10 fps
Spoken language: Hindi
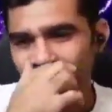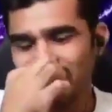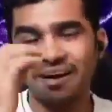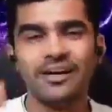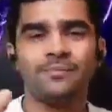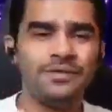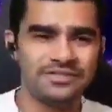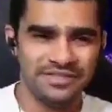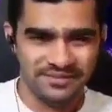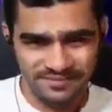खट
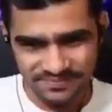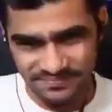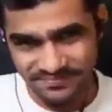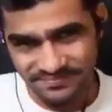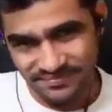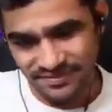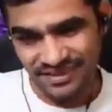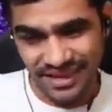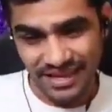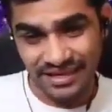पीस है
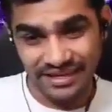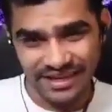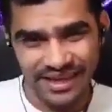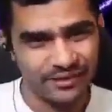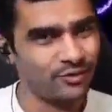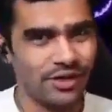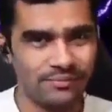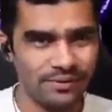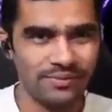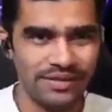नया का नया है क्योंकि
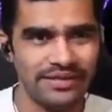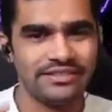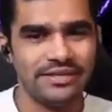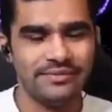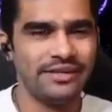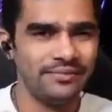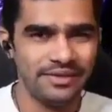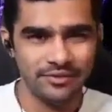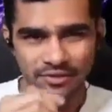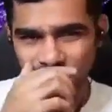अभी अभी लिया छः महीने भी
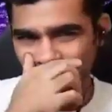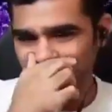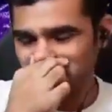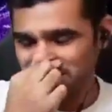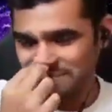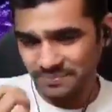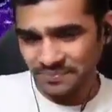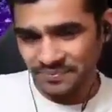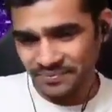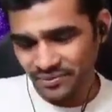नहीं हुए होंगे
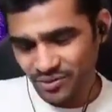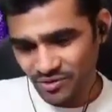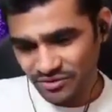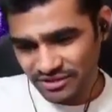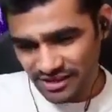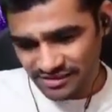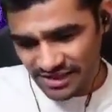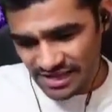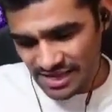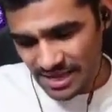तो विषय ऐसा
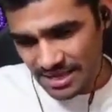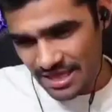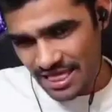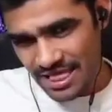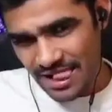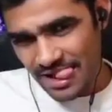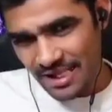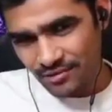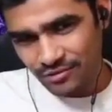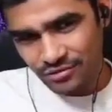है कि
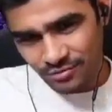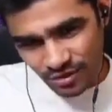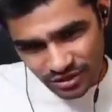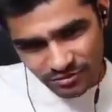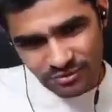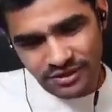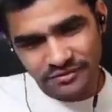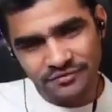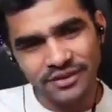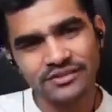उसमें और इसमें
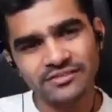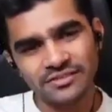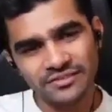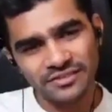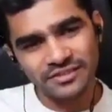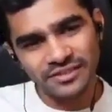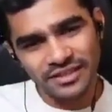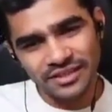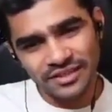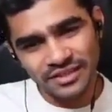डिफरेंस
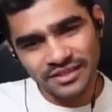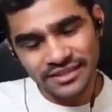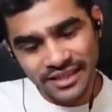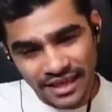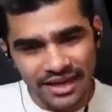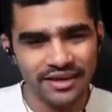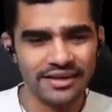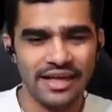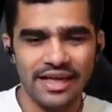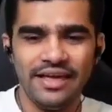ये लग
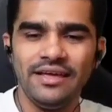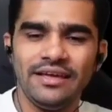रहा है